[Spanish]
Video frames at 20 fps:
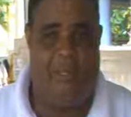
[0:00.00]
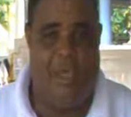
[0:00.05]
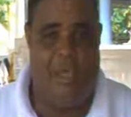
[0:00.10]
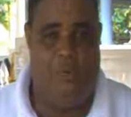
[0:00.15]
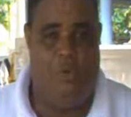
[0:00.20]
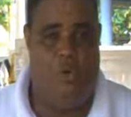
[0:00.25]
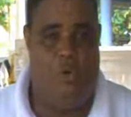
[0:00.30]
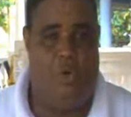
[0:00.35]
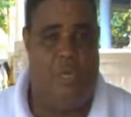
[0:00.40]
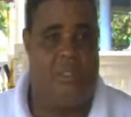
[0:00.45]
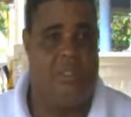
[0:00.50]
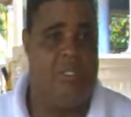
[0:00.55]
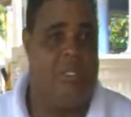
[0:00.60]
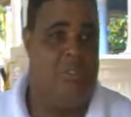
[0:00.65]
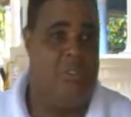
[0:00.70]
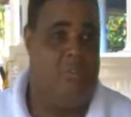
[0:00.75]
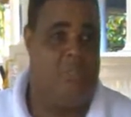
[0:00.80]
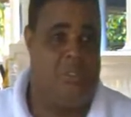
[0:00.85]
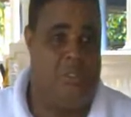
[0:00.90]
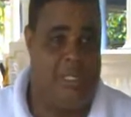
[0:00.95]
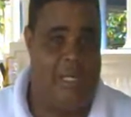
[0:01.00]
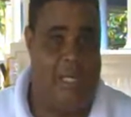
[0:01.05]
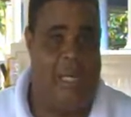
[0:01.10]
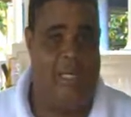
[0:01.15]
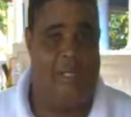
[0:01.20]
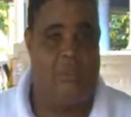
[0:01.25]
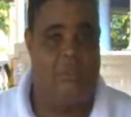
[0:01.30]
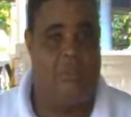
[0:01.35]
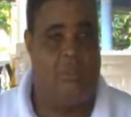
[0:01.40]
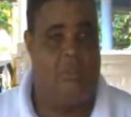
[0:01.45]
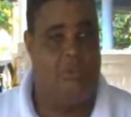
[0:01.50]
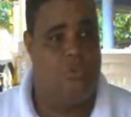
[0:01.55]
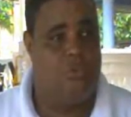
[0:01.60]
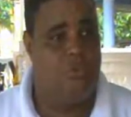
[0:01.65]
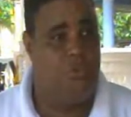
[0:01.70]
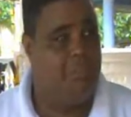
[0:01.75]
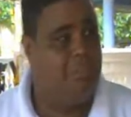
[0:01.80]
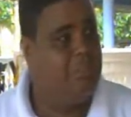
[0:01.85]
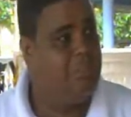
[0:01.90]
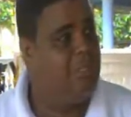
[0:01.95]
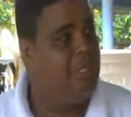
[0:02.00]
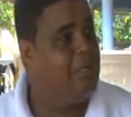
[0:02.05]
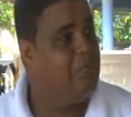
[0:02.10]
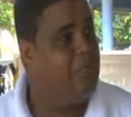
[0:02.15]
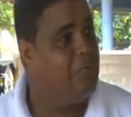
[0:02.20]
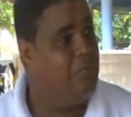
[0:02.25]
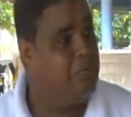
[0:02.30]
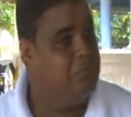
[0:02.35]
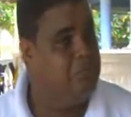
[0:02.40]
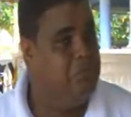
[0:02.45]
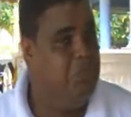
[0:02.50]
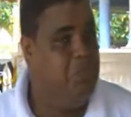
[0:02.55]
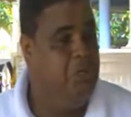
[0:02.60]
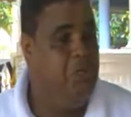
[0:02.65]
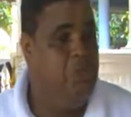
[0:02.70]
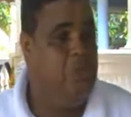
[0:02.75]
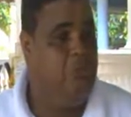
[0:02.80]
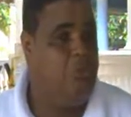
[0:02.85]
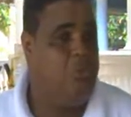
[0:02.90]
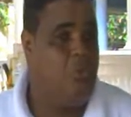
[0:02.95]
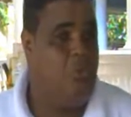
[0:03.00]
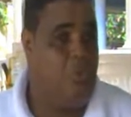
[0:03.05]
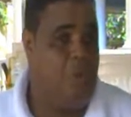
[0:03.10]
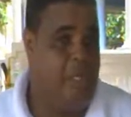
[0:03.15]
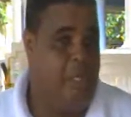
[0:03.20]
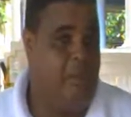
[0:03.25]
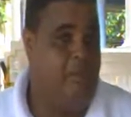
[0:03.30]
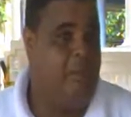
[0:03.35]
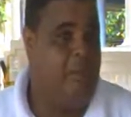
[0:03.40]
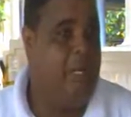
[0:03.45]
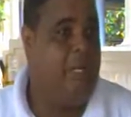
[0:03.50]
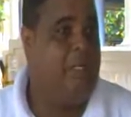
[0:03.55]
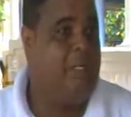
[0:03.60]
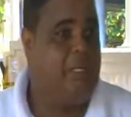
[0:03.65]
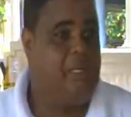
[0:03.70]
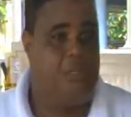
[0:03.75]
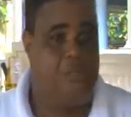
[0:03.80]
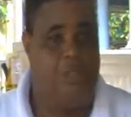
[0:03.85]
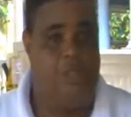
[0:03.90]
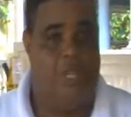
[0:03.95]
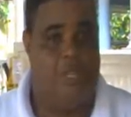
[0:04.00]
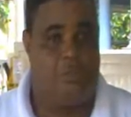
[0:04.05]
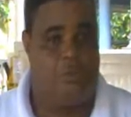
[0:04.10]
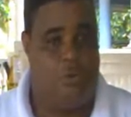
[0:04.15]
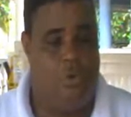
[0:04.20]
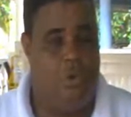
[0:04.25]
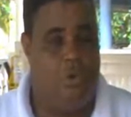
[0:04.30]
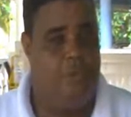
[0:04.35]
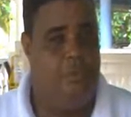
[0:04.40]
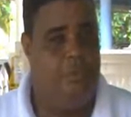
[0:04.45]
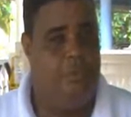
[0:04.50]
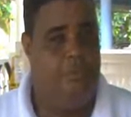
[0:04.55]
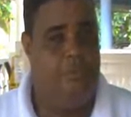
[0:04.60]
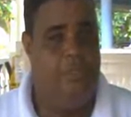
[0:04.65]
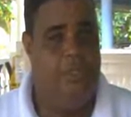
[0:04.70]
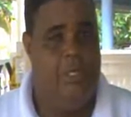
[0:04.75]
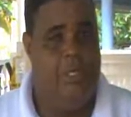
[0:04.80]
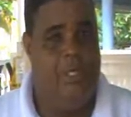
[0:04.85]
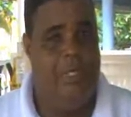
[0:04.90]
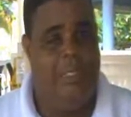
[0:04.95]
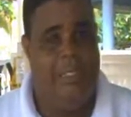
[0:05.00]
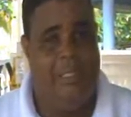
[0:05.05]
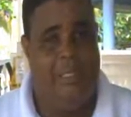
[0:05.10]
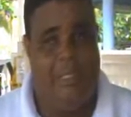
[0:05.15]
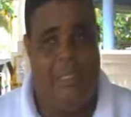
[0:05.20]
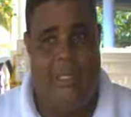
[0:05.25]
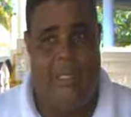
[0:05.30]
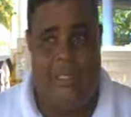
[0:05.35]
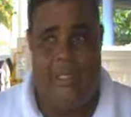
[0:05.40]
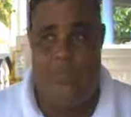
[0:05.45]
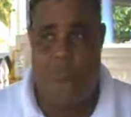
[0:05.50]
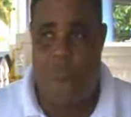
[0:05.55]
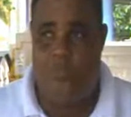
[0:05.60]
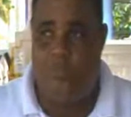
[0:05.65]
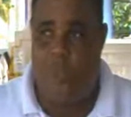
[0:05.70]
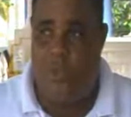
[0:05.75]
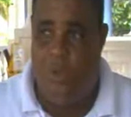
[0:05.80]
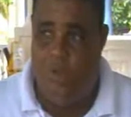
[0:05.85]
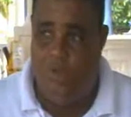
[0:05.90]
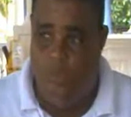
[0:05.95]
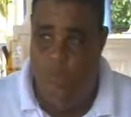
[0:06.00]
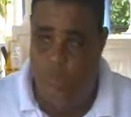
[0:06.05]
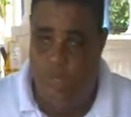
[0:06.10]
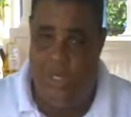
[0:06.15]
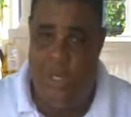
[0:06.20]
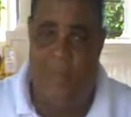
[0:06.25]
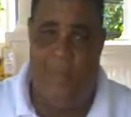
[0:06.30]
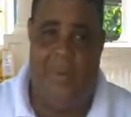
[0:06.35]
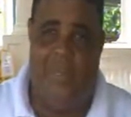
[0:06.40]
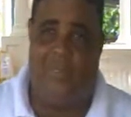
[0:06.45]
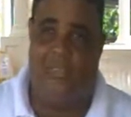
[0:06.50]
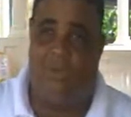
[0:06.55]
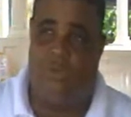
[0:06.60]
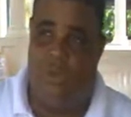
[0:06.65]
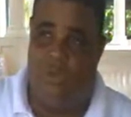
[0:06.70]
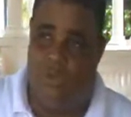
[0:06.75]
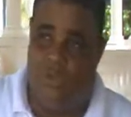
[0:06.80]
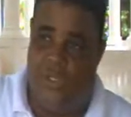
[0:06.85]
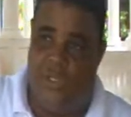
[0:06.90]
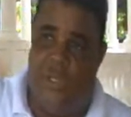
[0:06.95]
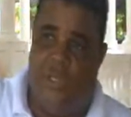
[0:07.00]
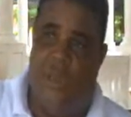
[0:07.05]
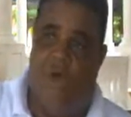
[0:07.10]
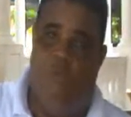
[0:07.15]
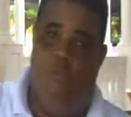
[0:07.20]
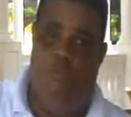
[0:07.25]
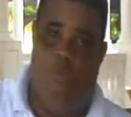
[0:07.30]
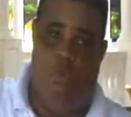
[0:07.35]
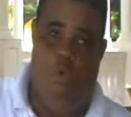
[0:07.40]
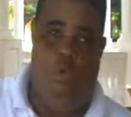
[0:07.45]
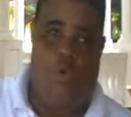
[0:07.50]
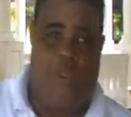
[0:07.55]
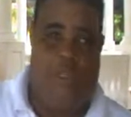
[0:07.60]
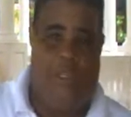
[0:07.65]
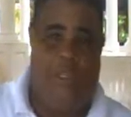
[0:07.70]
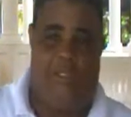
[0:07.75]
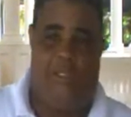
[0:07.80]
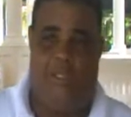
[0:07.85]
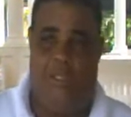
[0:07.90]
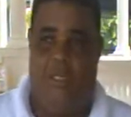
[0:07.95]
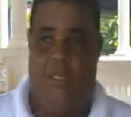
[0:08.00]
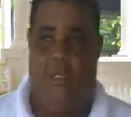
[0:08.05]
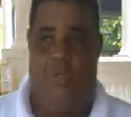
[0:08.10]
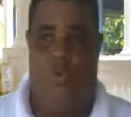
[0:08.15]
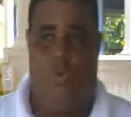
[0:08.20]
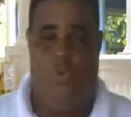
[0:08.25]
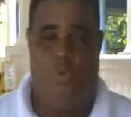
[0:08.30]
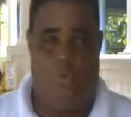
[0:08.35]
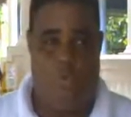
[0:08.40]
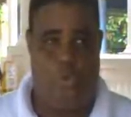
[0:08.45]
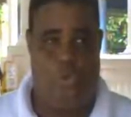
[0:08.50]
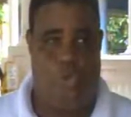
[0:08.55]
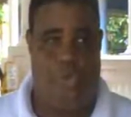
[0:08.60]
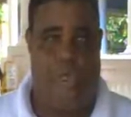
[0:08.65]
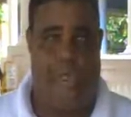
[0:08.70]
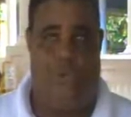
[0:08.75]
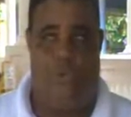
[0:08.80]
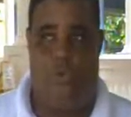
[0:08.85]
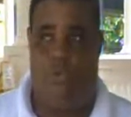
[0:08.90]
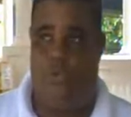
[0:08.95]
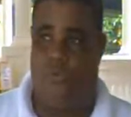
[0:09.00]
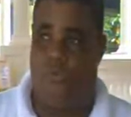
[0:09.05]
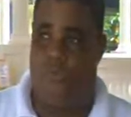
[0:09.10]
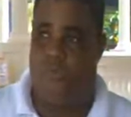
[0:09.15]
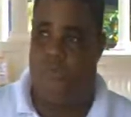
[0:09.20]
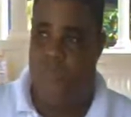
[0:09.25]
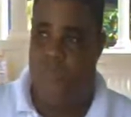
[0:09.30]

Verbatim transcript: de Maimón han tenido que sacar turistas con problemas respiratorios. Eh, muchas veces cuando llega un buque, un crucero,